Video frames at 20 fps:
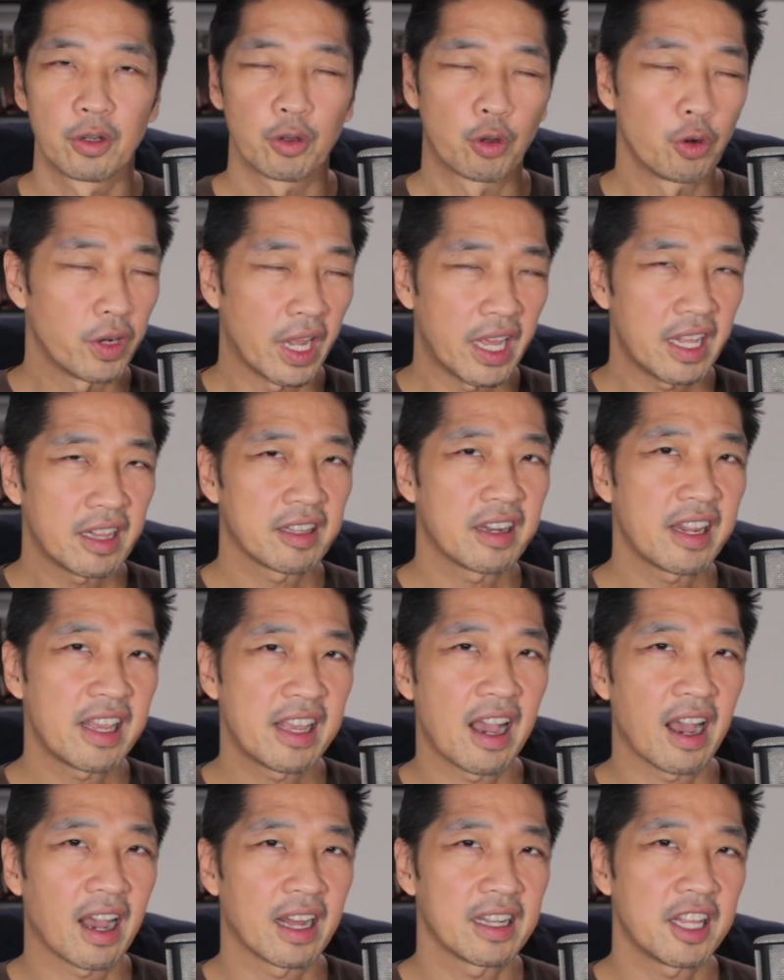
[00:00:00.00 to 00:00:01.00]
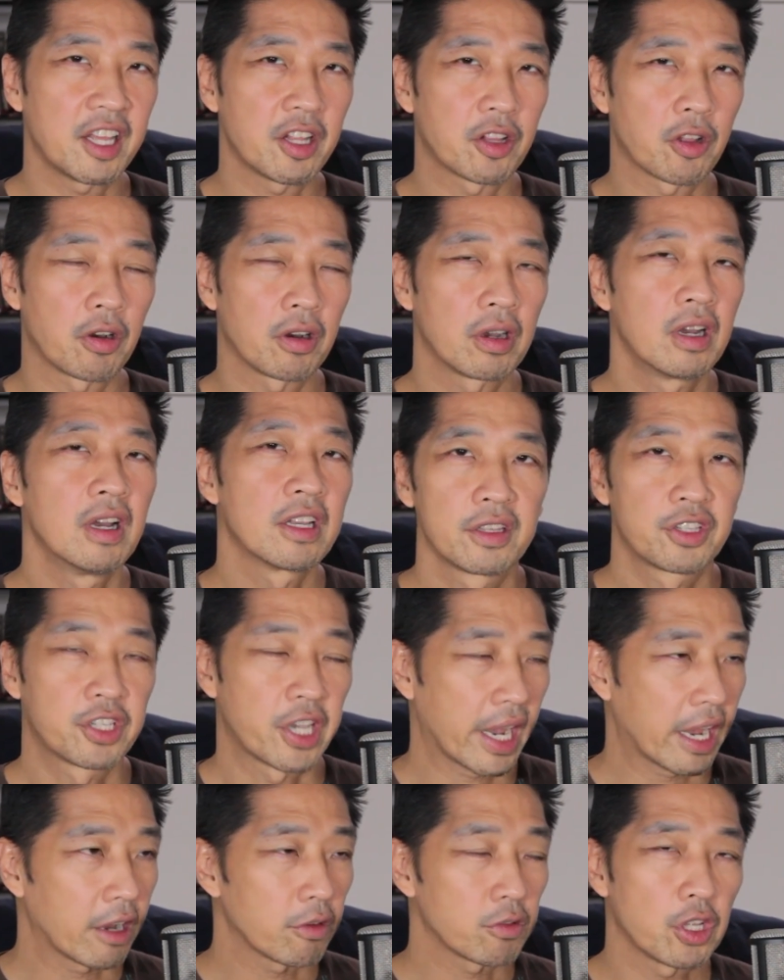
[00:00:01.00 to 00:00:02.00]
Kung naintriga ka dito,
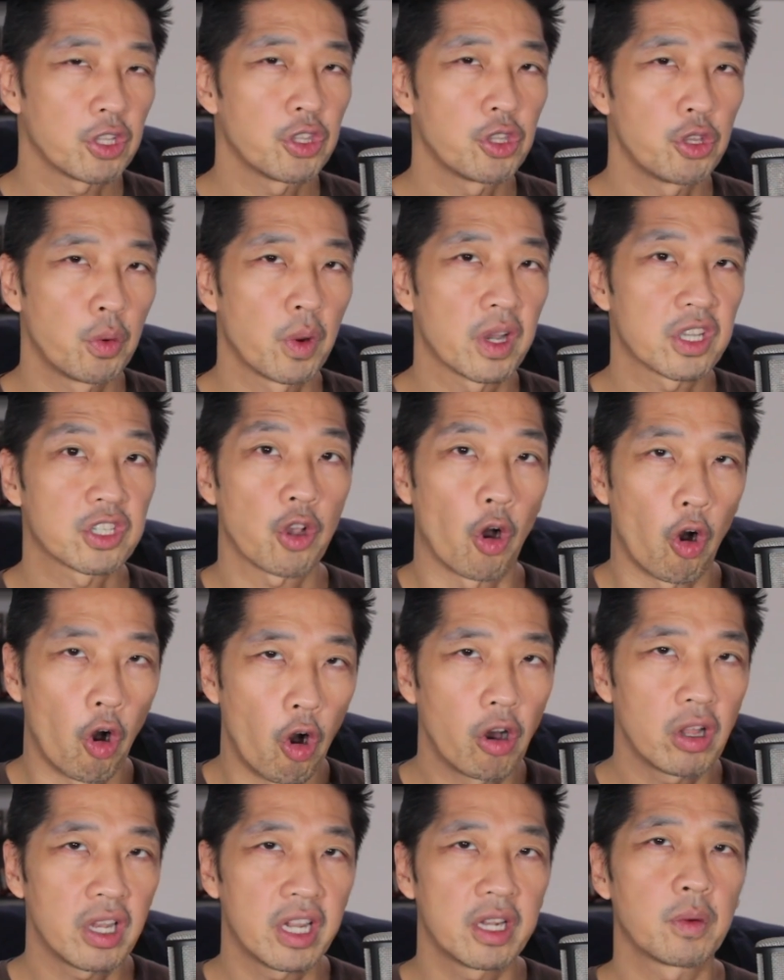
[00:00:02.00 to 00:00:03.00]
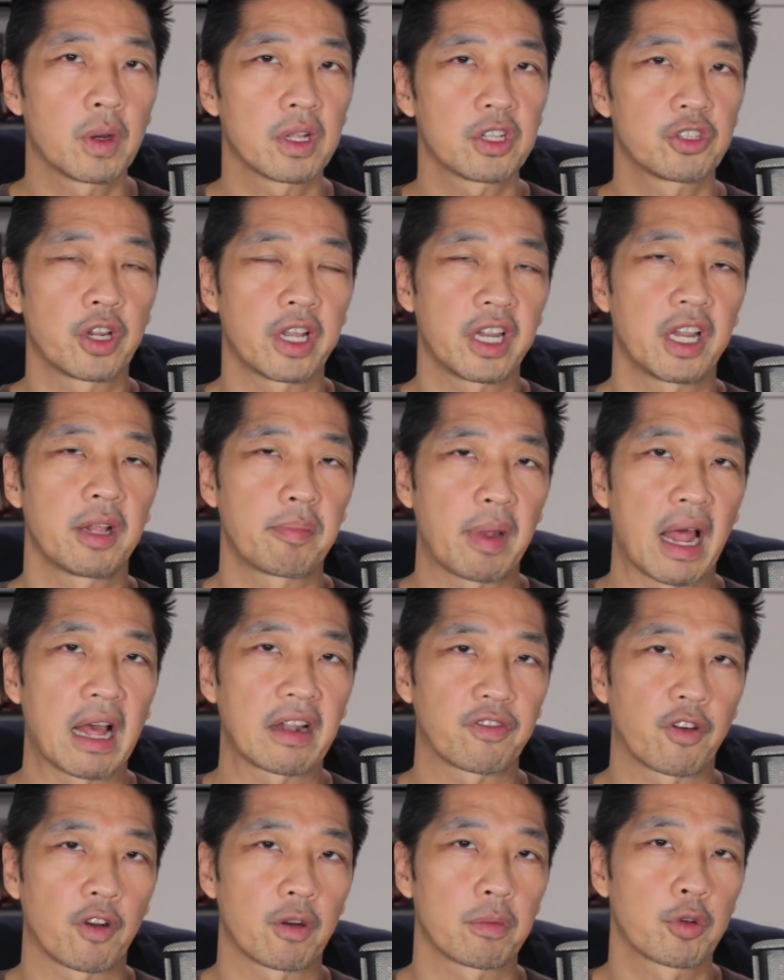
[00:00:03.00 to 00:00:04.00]
check out the newest all-in-one trading
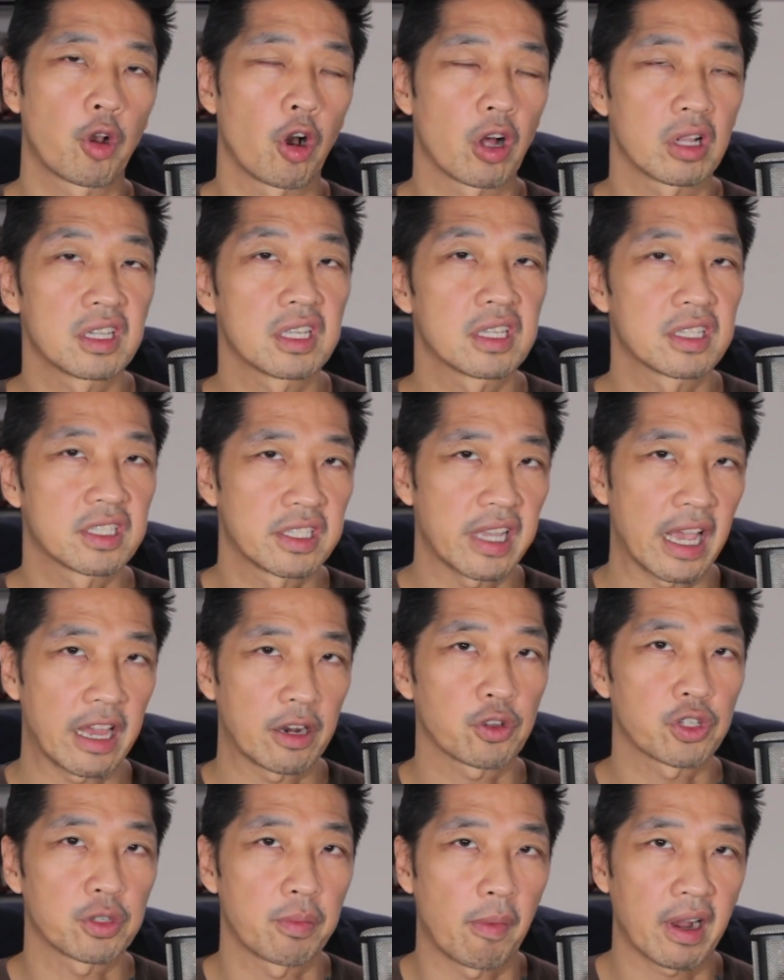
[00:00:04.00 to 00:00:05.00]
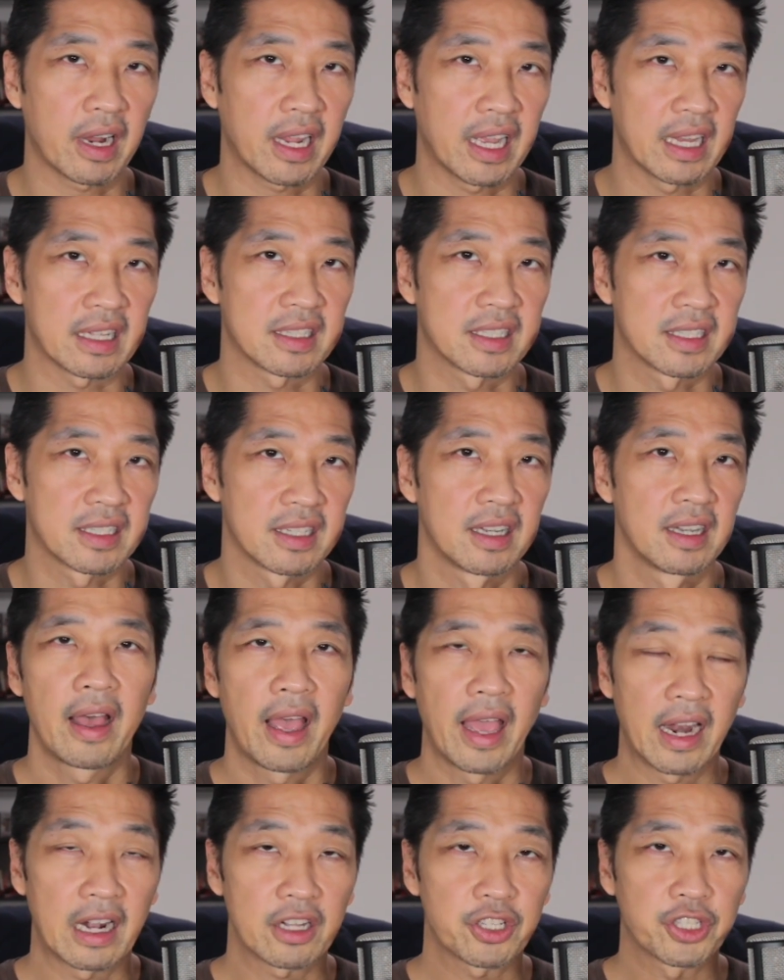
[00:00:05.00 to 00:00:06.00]
platform called Ceros Markets.
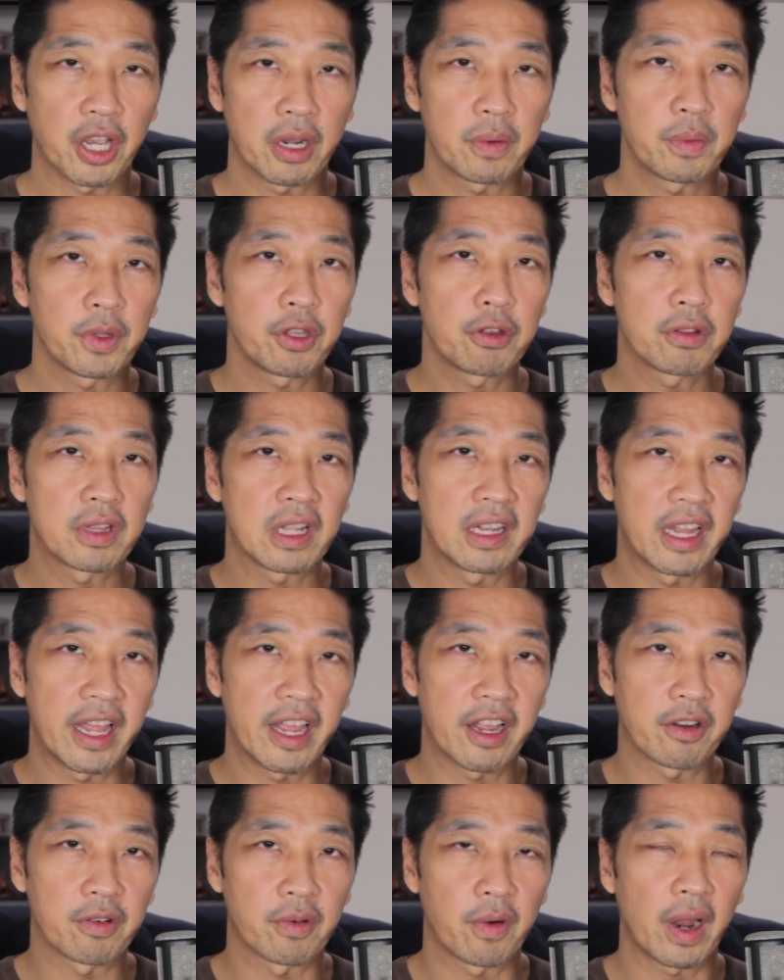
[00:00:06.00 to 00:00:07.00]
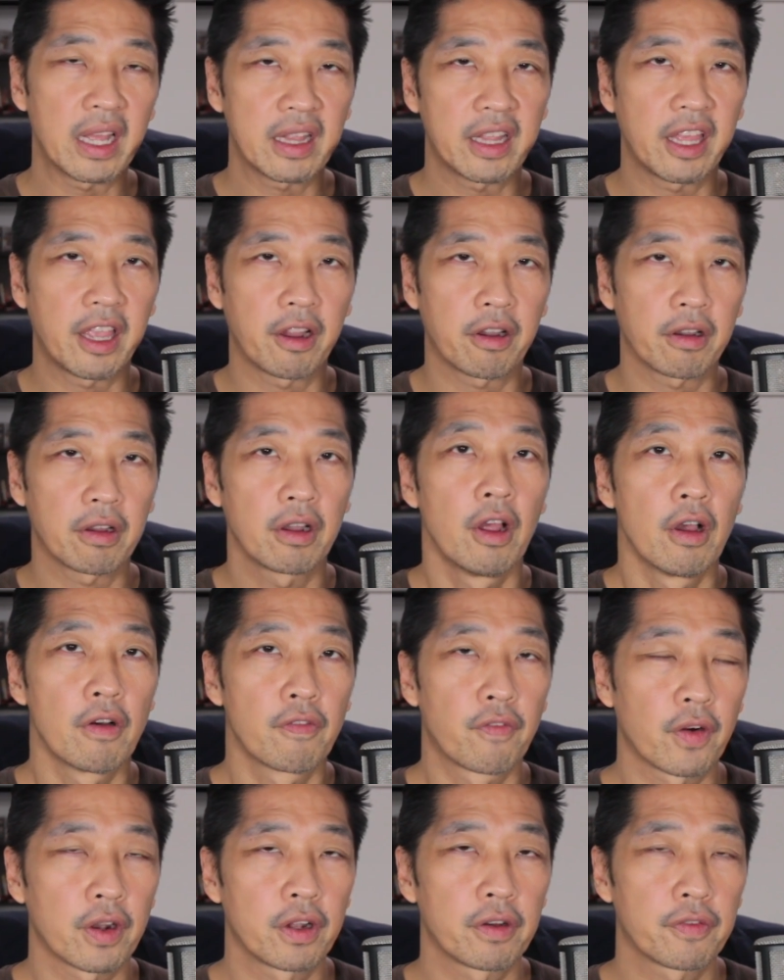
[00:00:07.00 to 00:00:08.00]
And I'll share with you the link right here
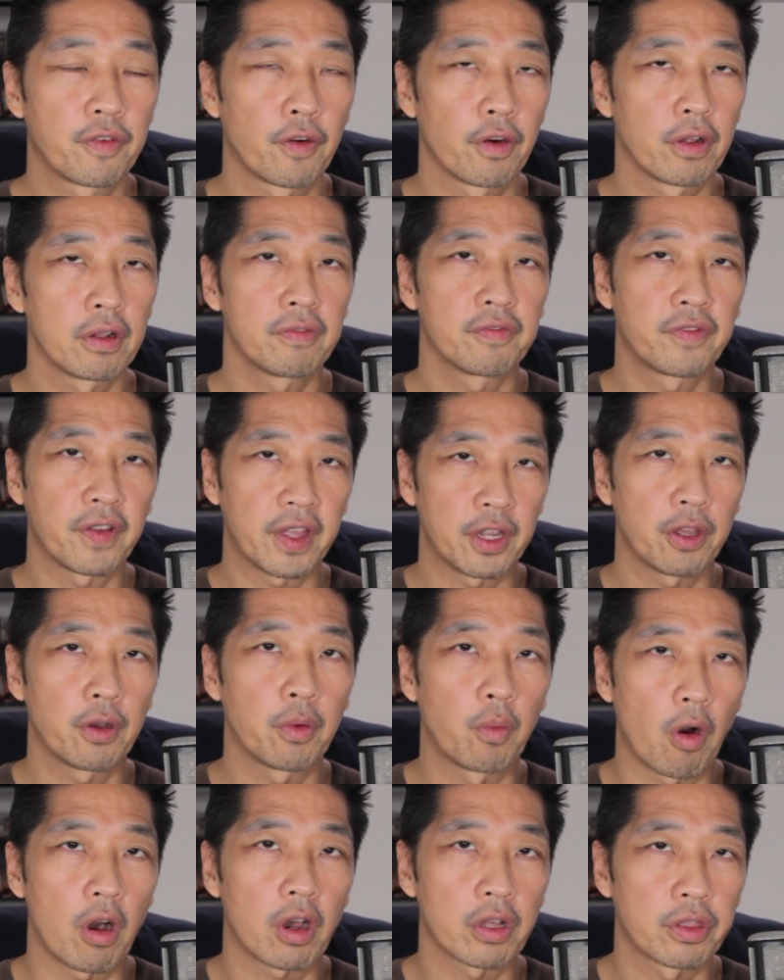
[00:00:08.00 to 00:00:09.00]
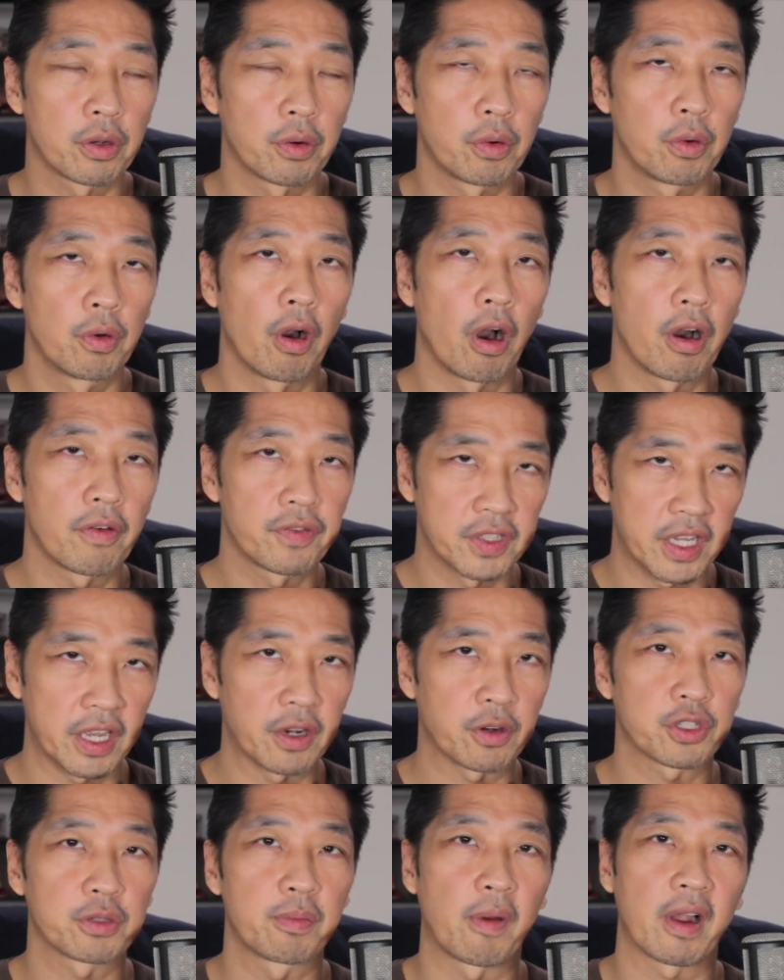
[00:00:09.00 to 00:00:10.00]
for the full video walkthrough of
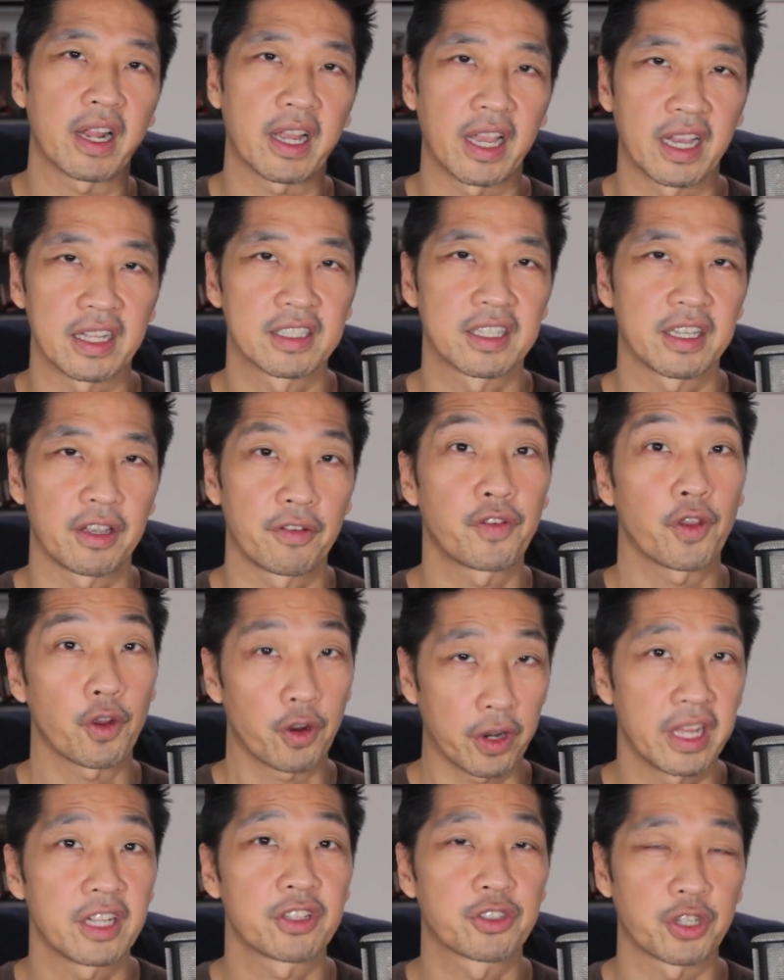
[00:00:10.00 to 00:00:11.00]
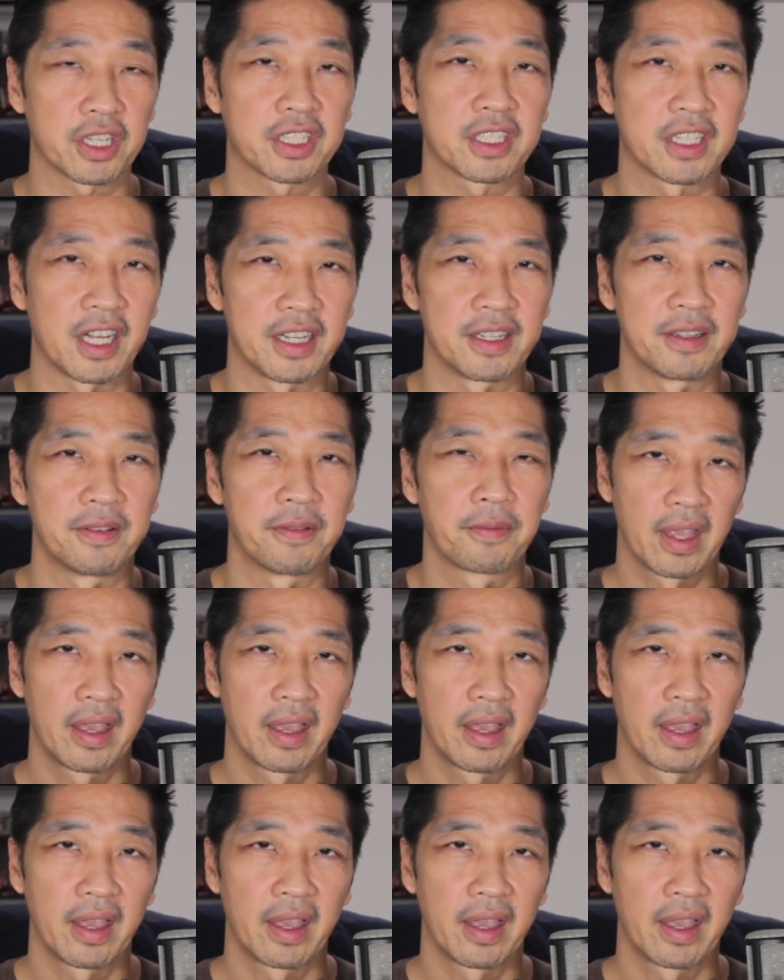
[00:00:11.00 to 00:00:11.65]
Ceros Markets if you're interested.